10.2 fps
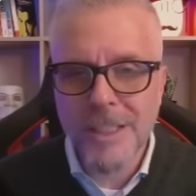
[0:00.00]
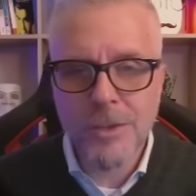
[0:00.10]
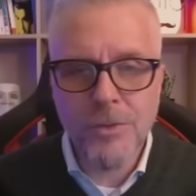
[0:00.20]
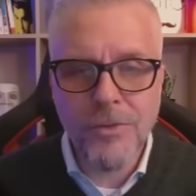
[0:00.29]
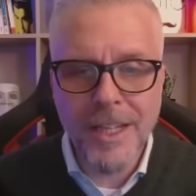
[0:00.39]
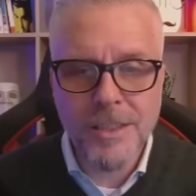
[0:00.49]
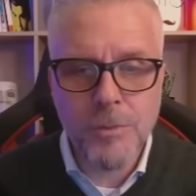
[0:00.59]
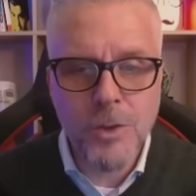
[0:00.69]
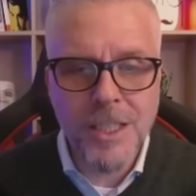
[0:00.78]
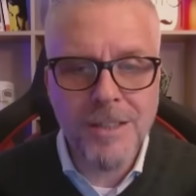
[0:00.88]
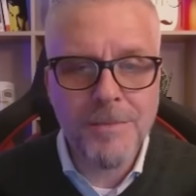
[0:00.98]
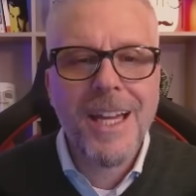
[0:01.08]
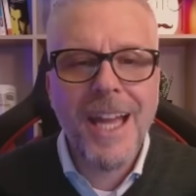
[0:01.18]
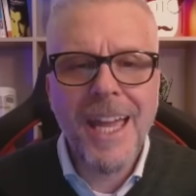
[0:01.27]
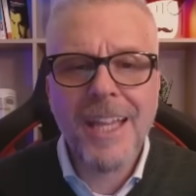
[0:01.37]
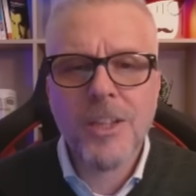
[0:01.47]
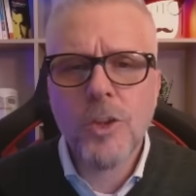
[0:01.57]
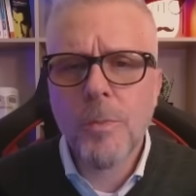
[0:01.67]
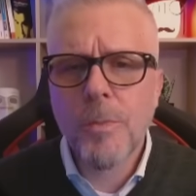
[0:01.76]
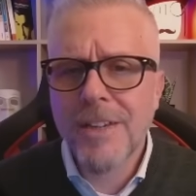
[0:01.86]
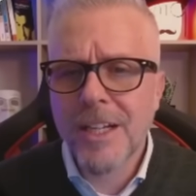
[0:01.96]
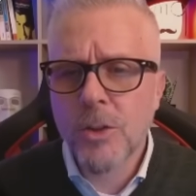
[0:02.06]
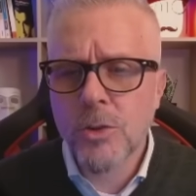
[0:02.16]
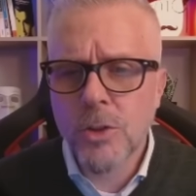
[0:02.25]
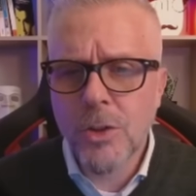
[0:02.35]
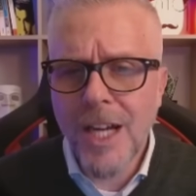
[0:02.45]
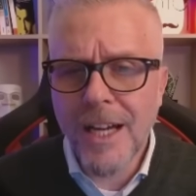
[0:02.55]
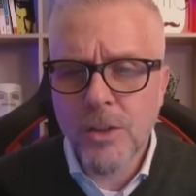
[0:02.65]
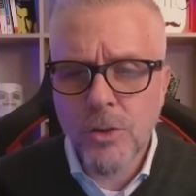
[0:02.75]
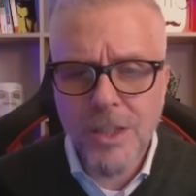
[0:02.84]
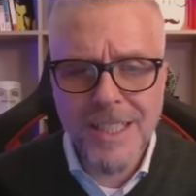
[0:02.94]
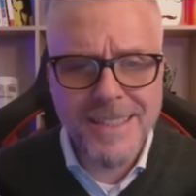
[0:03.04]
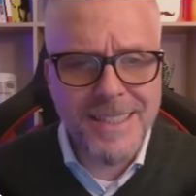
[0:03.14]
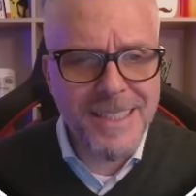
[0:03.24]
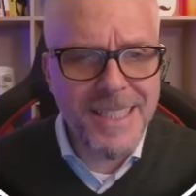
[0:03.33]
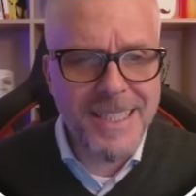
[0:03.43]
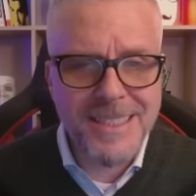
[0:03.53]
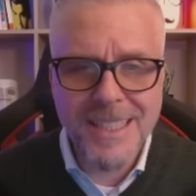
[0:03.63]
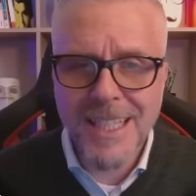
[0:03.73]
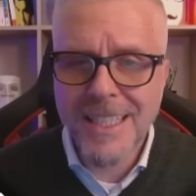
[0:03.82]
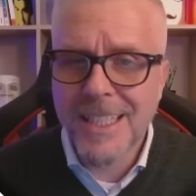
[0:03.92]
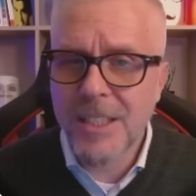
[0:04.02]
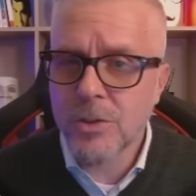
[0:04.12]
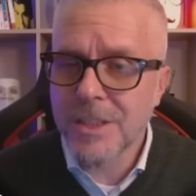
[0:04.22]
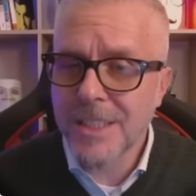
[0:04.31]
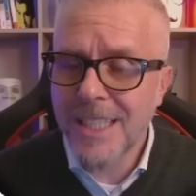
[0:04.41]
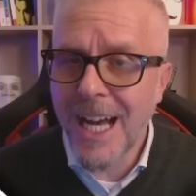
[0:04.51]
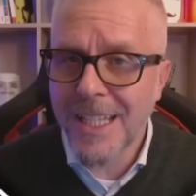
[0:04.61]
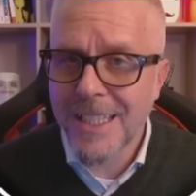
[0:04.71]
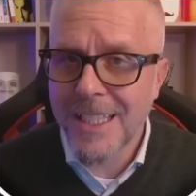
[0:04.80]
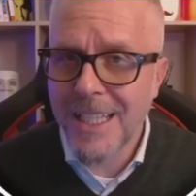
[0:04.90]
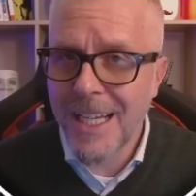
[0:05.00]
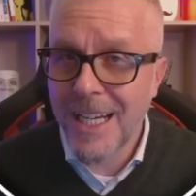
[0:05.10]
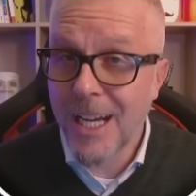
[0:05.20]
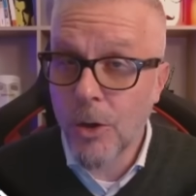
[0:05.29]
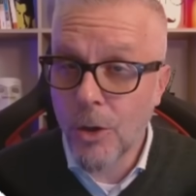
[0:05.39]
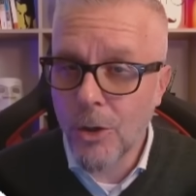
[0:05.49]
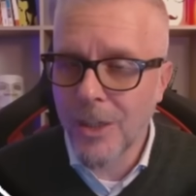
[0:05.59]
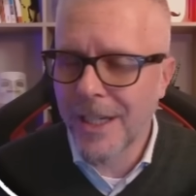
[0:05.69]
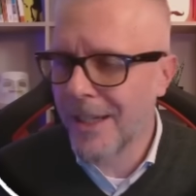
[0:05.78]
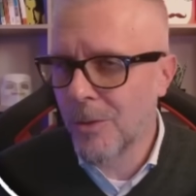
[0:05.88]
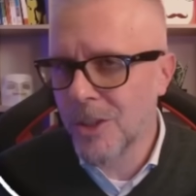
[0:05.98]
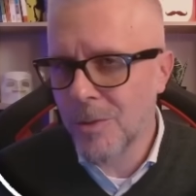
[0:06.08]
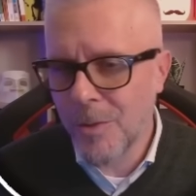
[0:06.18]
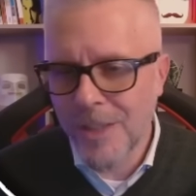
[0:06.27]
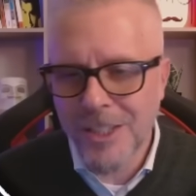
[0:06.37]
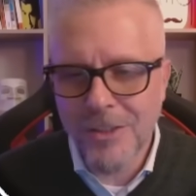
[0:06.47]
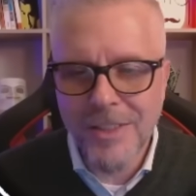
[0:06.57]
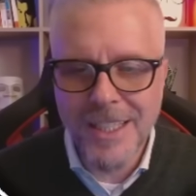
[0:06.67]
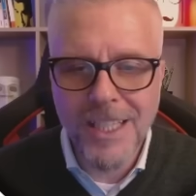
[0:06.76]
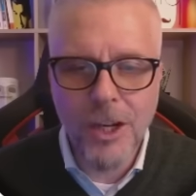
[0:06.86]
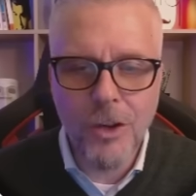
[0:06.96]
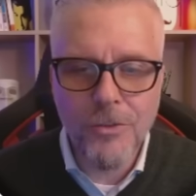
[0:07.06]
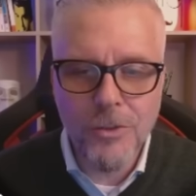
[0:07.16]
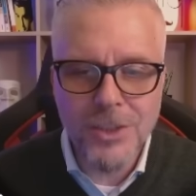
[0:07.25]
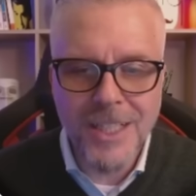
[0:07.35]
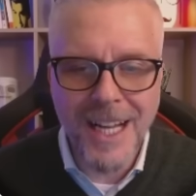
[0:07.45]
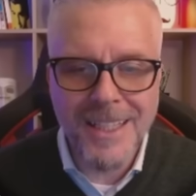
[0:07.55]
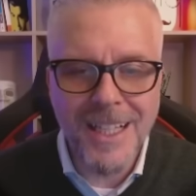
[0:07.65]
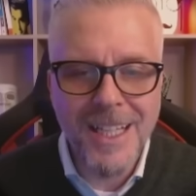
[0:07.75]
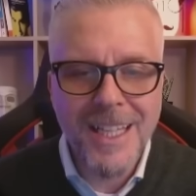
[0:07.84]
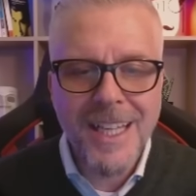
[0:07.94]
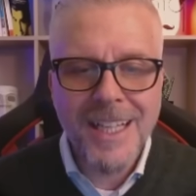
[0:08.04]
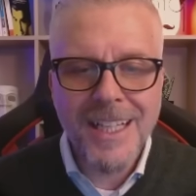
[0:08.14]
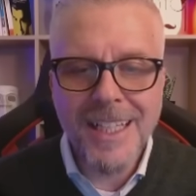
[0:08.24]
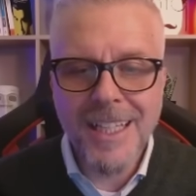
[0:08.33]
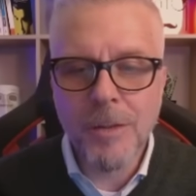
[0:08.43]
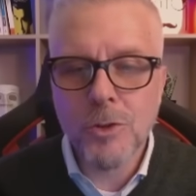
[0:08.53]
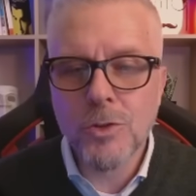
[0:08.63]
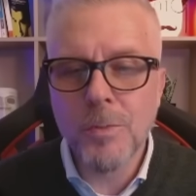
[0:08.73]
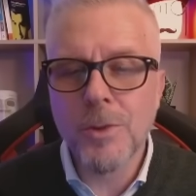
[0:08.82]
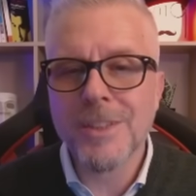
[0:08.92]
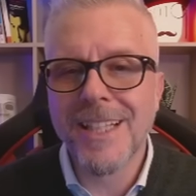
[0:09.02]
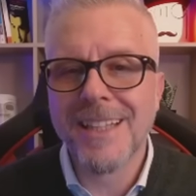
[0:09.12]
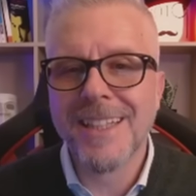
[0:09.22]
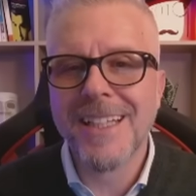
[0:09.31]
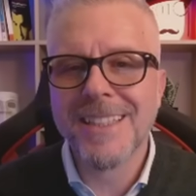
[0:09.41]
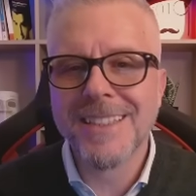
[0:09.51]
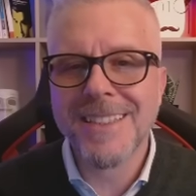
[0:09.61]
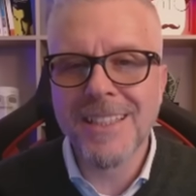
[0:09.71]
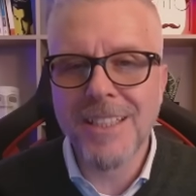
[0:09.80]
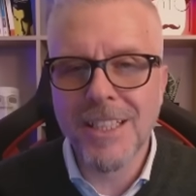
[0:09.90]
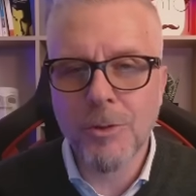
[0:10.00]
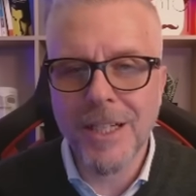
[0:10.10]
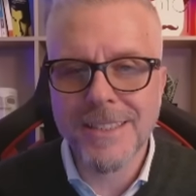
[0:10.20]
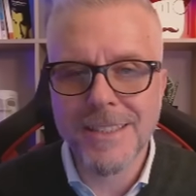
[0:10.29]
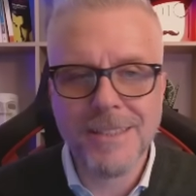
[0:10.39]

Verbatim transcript: su Facebook e dopo aver controllato l'esattezza dei nostri dati nella colonna che in questo momento vedi offuscata, clicchiamo sul pulsante Send Request.